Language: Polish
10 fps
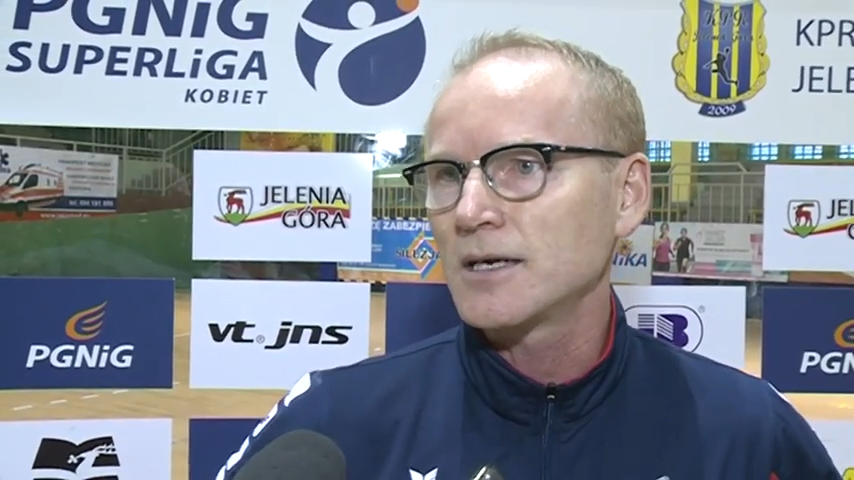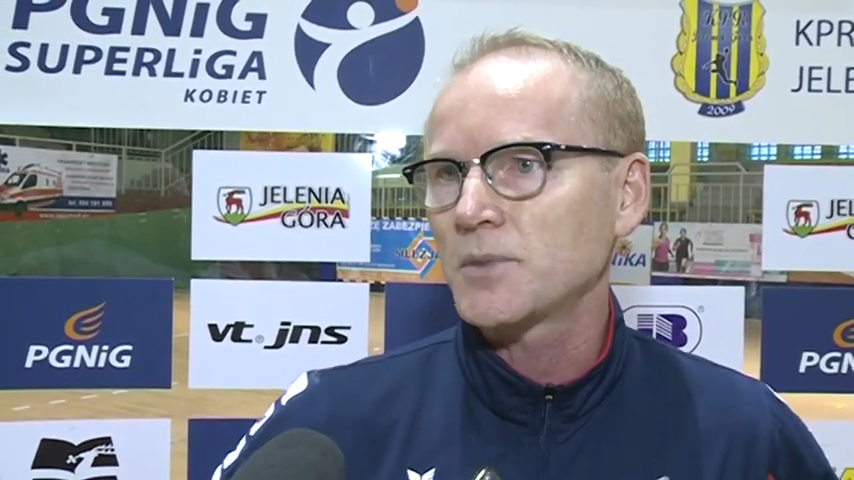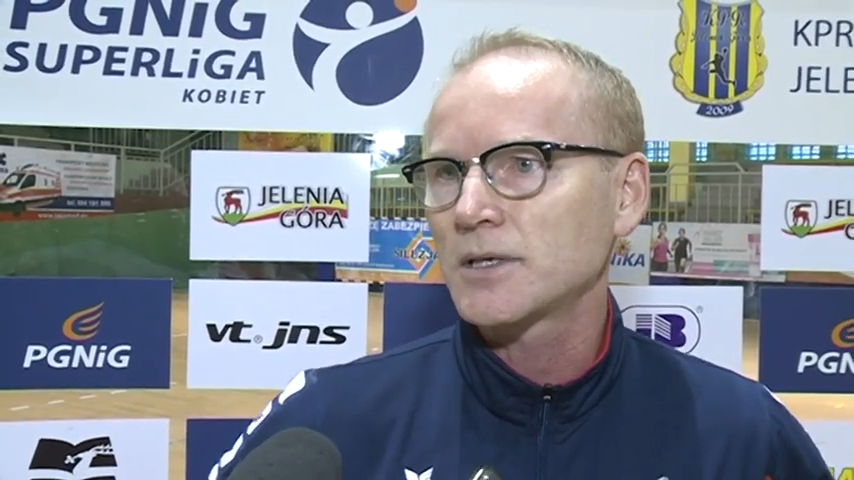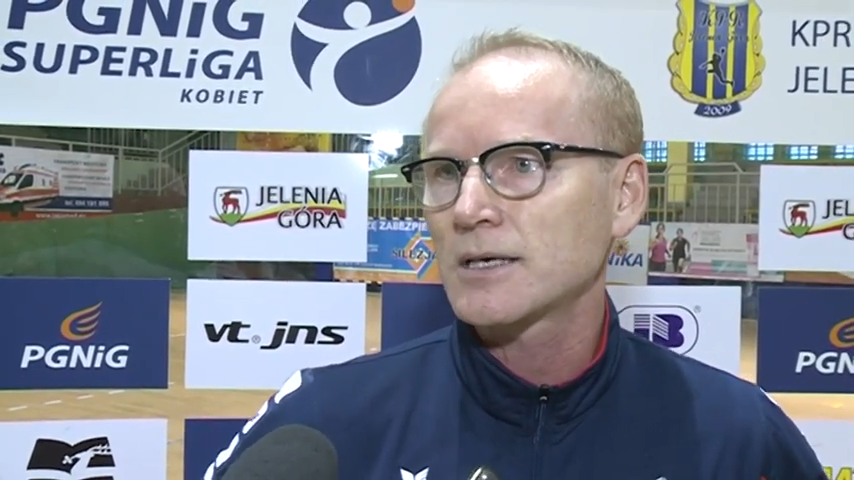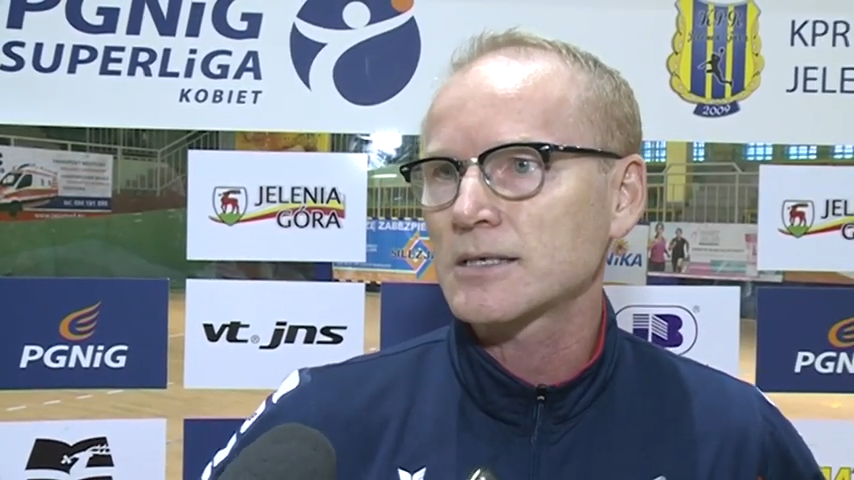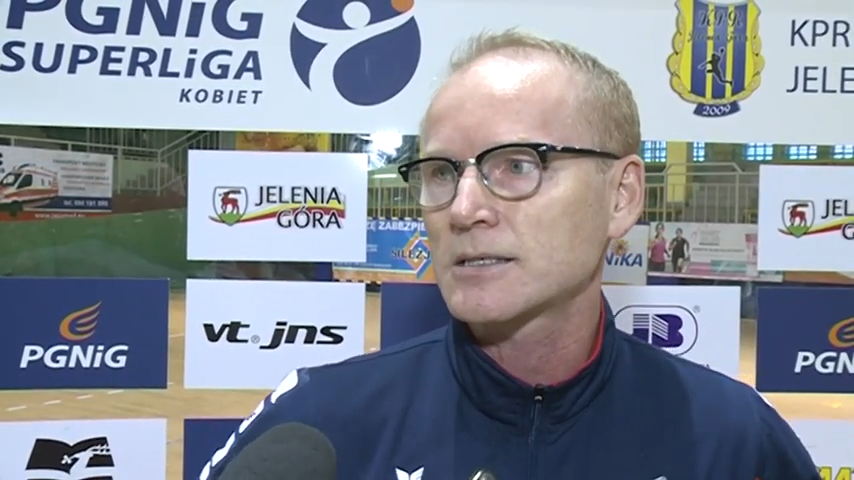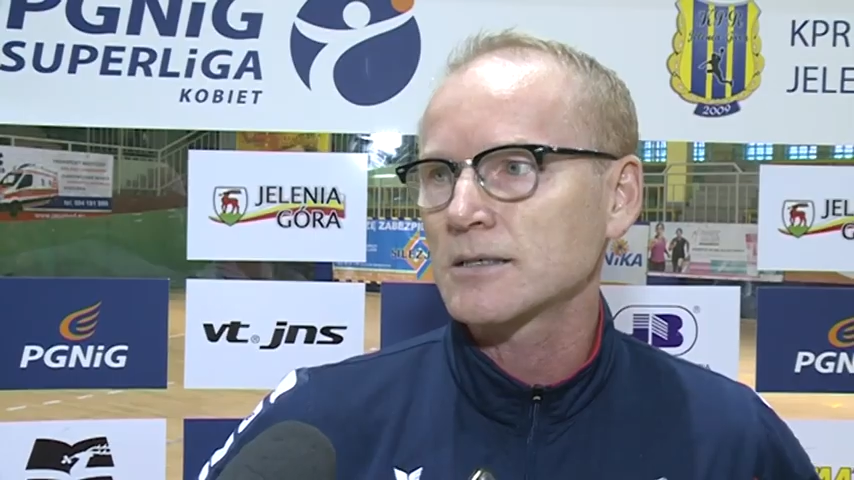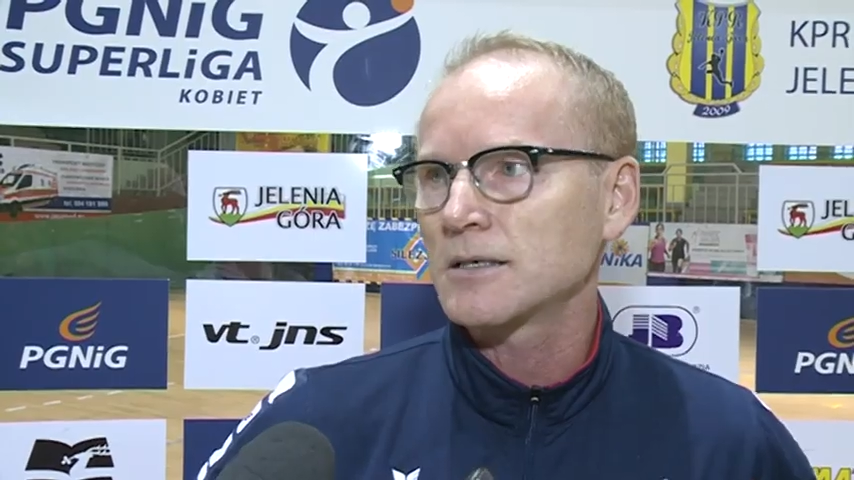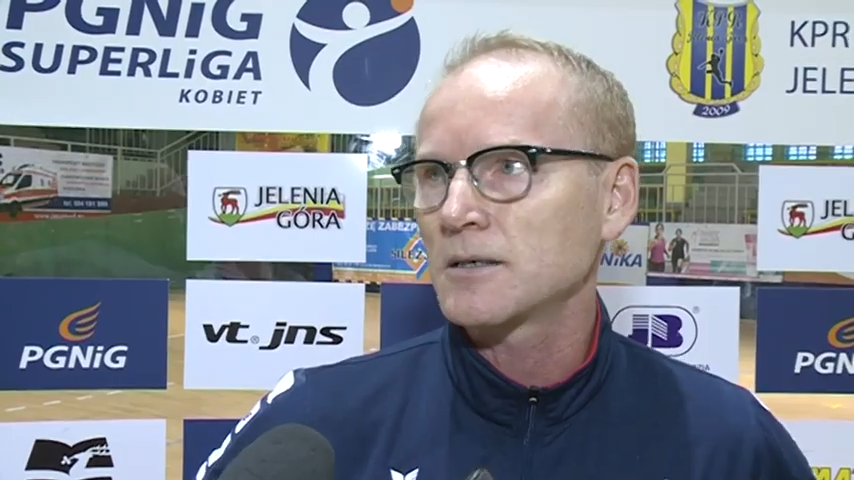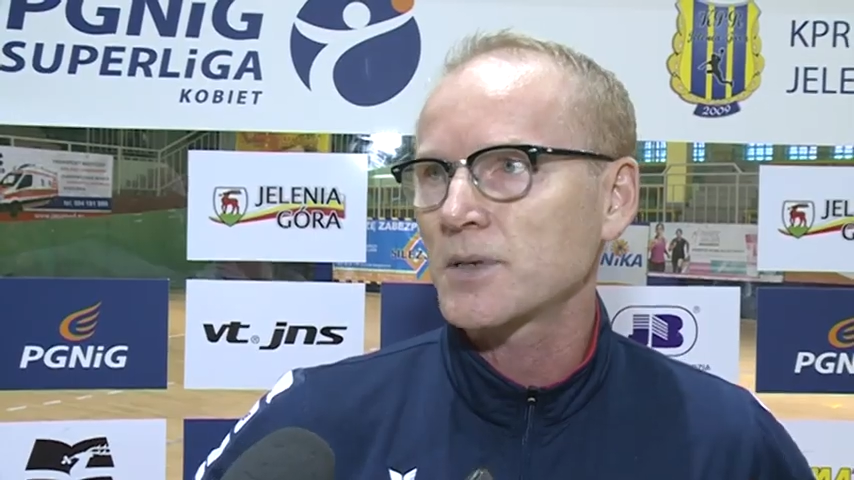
lepiej teraz y,